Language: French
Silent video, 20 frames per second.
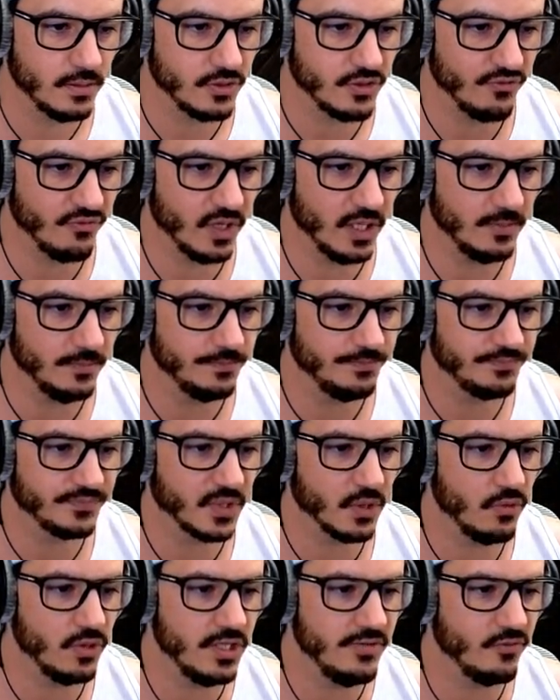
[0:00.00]
Tu vois,
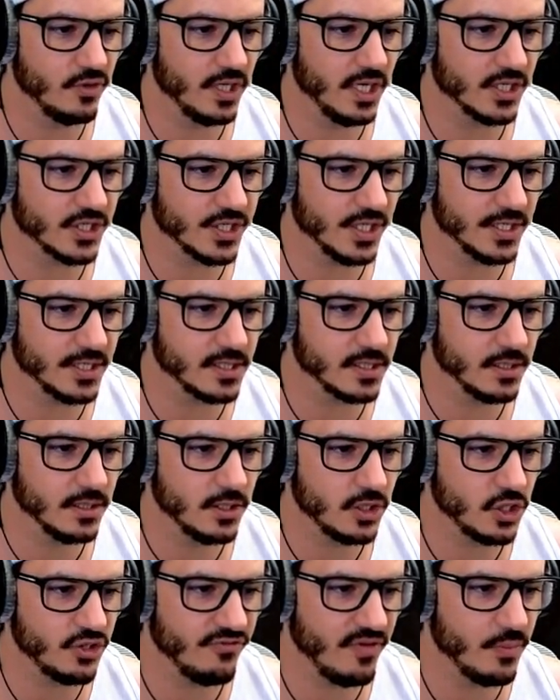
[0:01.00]
au niveau de la chasse,
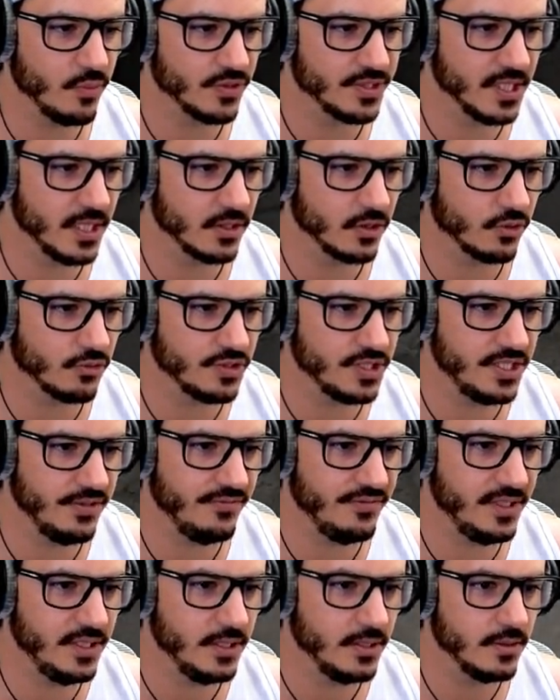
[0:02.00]
je vais poser un
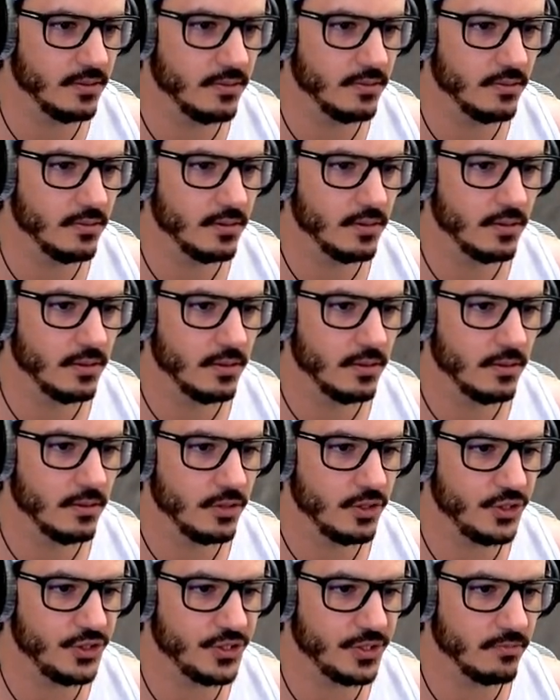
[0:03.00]
crucifix
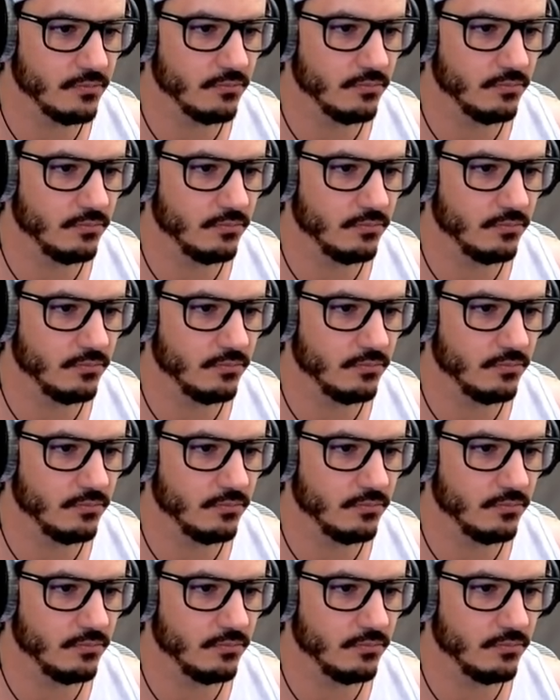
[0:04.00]
ici.